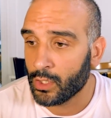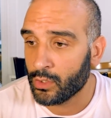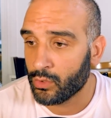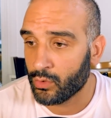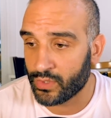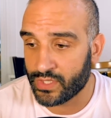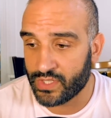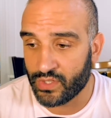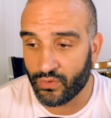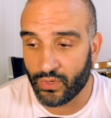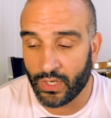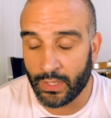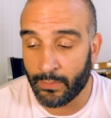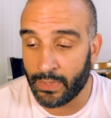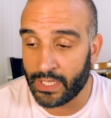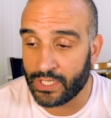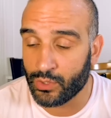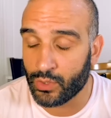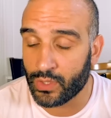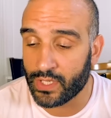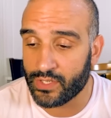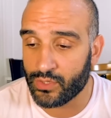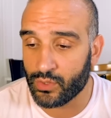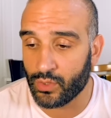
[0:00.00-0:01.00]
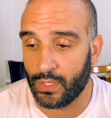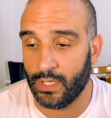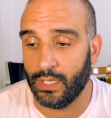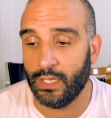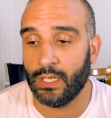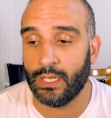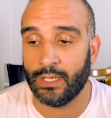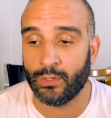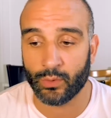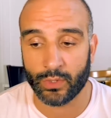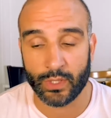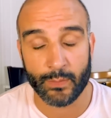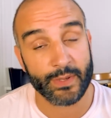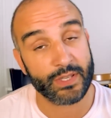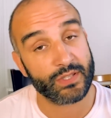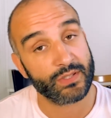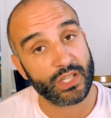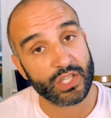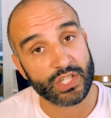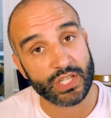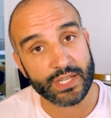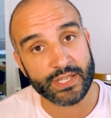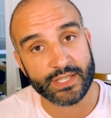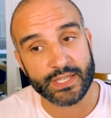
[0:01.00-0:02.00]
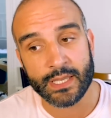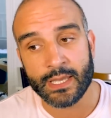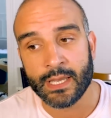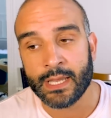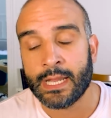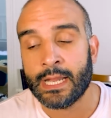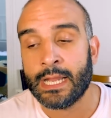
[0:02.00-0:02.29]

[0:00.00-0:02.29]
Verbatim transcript: Donc si vous voulez m'éduquer sur les, les noms des personnages, allez-y.